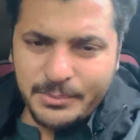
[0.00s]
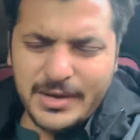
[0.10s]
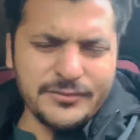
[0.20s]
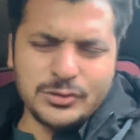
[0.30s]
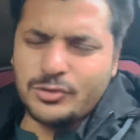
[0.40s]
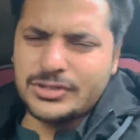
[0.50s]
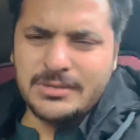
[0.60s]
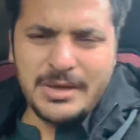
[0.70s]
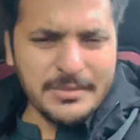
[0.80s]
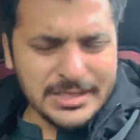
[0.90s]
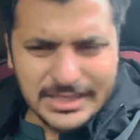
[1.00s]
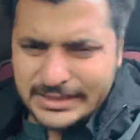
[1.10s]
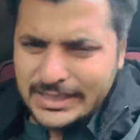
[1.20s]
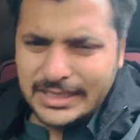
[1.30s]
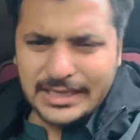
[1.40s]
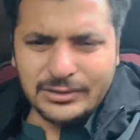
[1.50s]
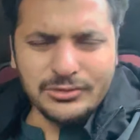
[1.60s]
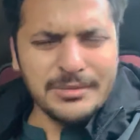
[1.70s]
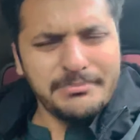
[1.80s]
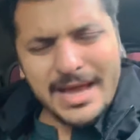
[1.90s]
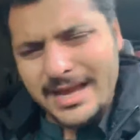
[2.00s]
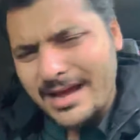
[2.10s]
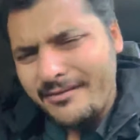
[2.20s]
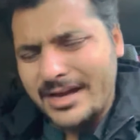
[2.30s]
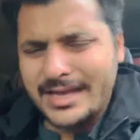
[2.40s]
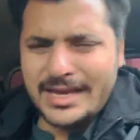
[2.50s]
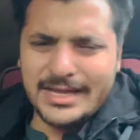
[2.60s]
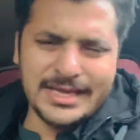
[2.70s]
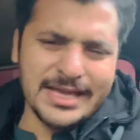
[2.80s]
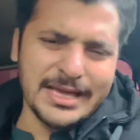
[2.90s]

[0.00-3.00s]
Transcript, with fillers: फिर अफसोस से मैं हमेशा की तरह कहता हूँ ये पहला वाक्य नहीं है